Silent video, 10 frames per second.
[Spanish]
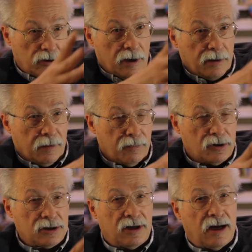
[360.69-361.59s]

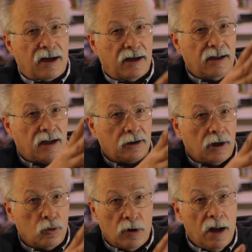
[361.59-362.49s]
Después de la caída de la
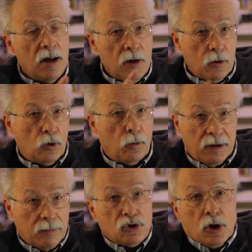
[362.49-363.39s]
dictadura, no
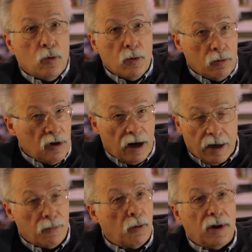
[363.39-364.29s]
olvidemos que una
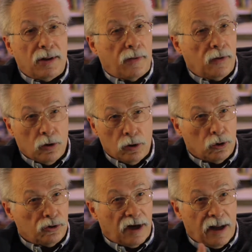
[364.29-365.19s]
gran movilización
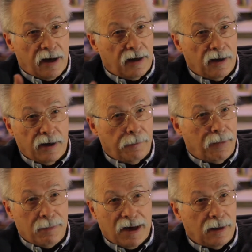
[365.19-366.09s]
contra la eh,
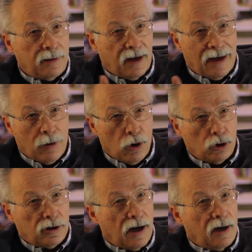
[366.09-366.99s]
permanencia en la
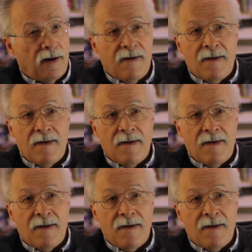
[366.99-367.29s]
OTAN,